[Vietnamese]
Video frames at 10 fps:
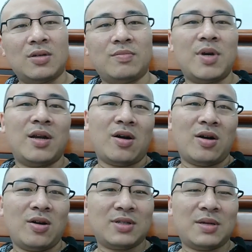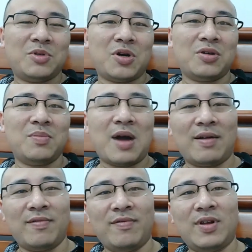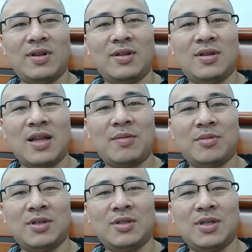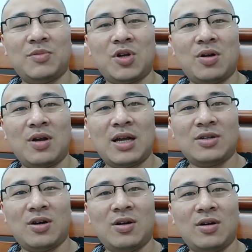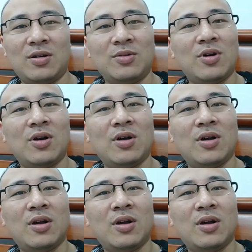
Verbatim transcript: Bên đó họ xem chó như bạn Việt Nam thì xem chó là chó, đúng không?